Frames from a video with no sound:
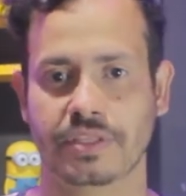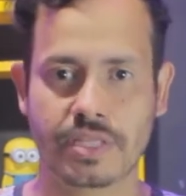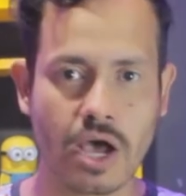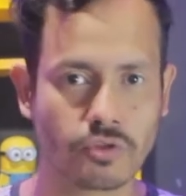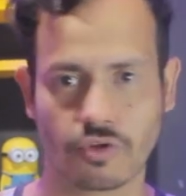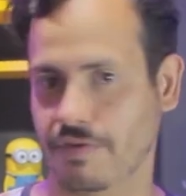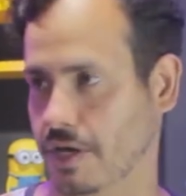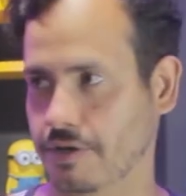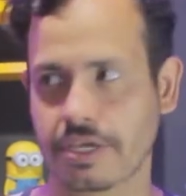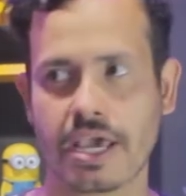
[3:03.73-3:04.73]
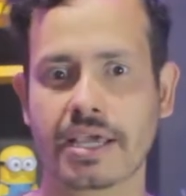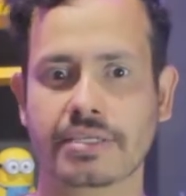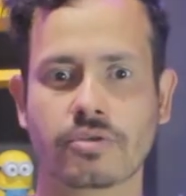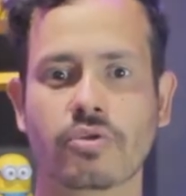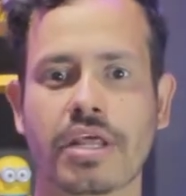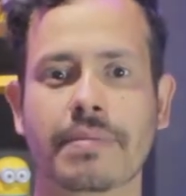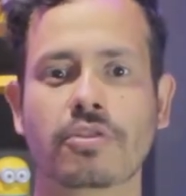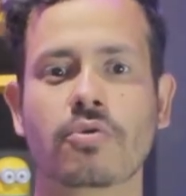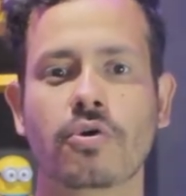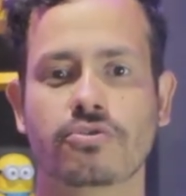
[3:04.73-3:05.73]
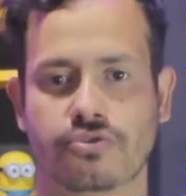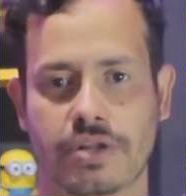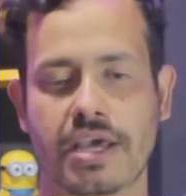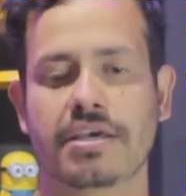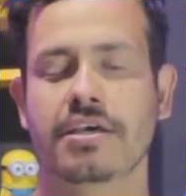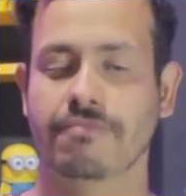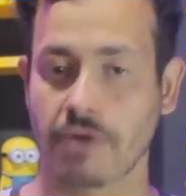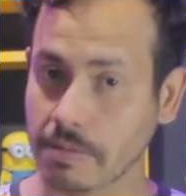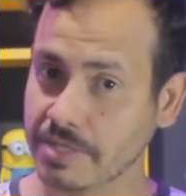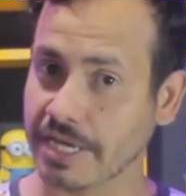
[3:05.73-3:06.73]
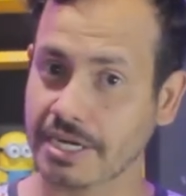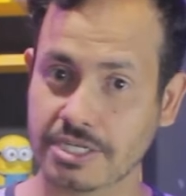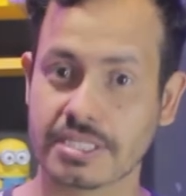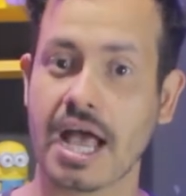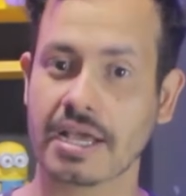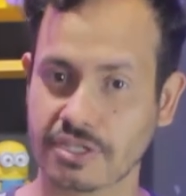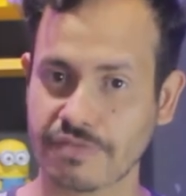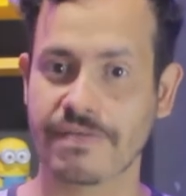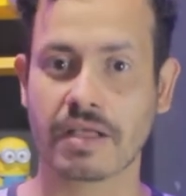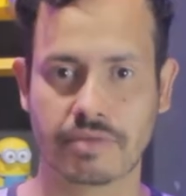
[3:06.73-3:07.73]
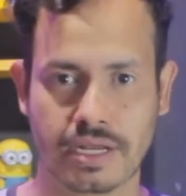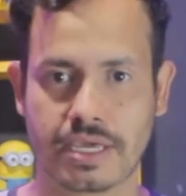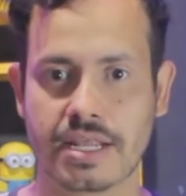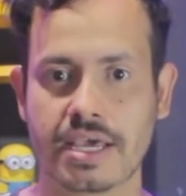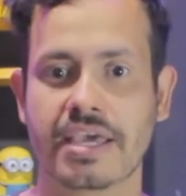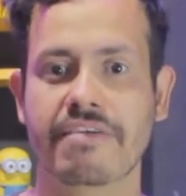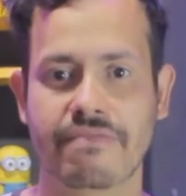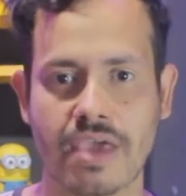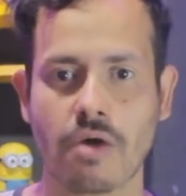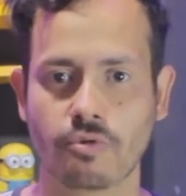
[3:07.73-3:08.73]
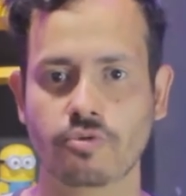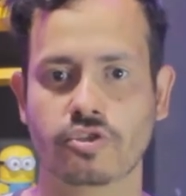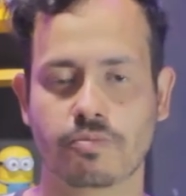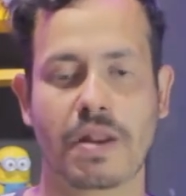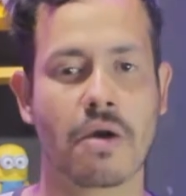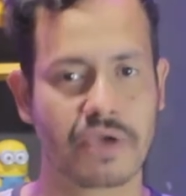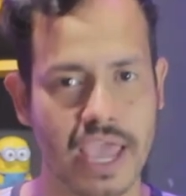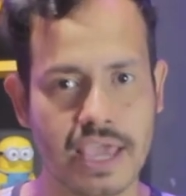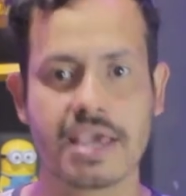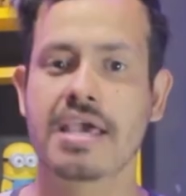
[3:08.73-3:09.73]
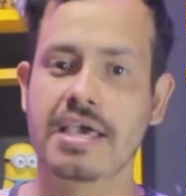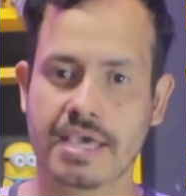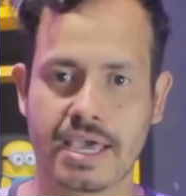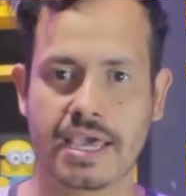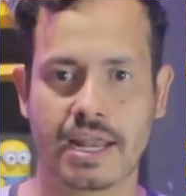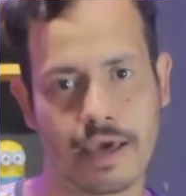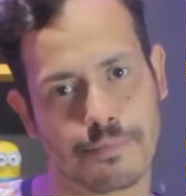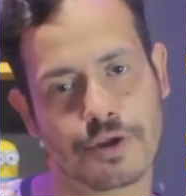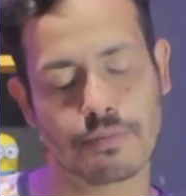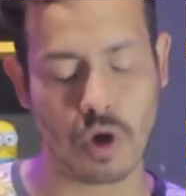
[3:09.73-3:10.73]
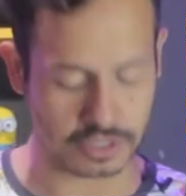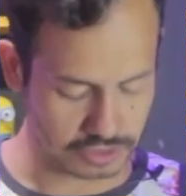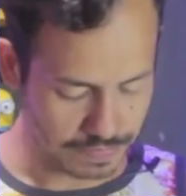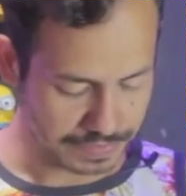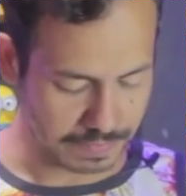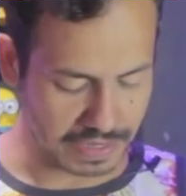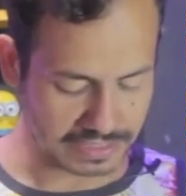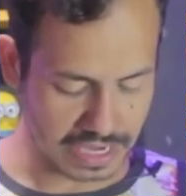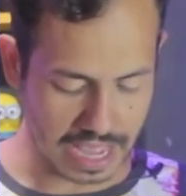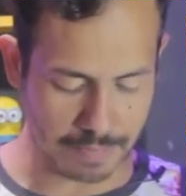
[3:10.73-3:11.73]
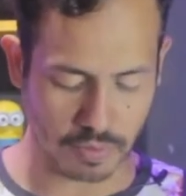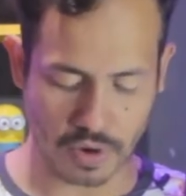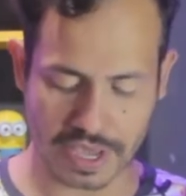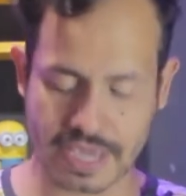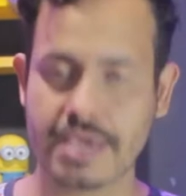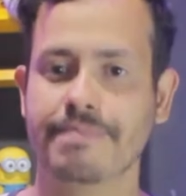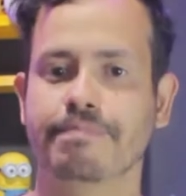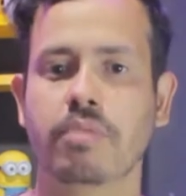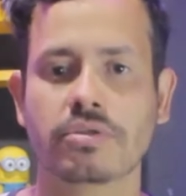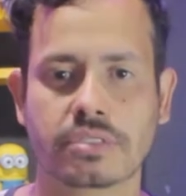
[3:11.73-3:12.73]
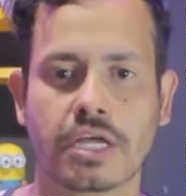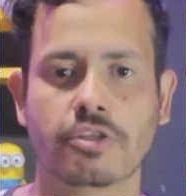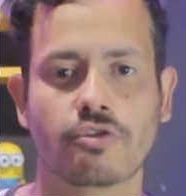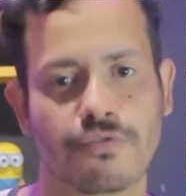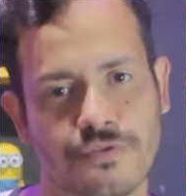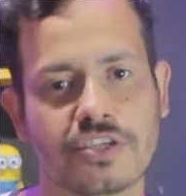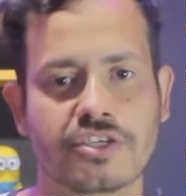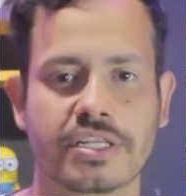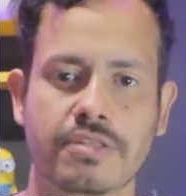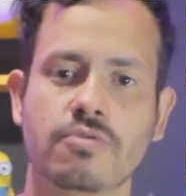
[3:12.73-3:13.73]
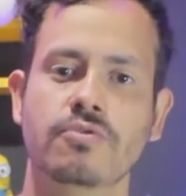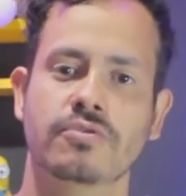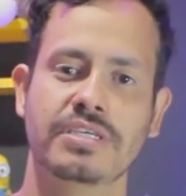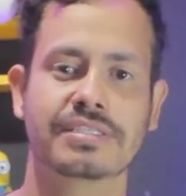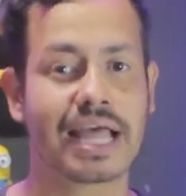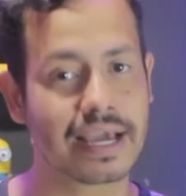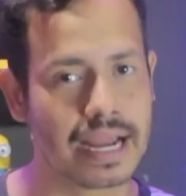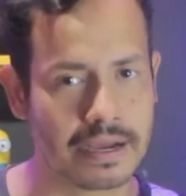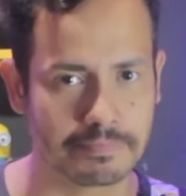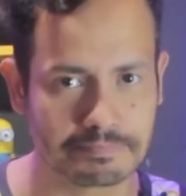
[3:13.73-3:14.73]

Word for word: Não tô falando que é a questão do Ney Mato Grosso, né? Vamos acreditar que de fato ele queria enviar o nudes para alguém é, lá por inbox, mas acabou aí postando no feed no Instagram.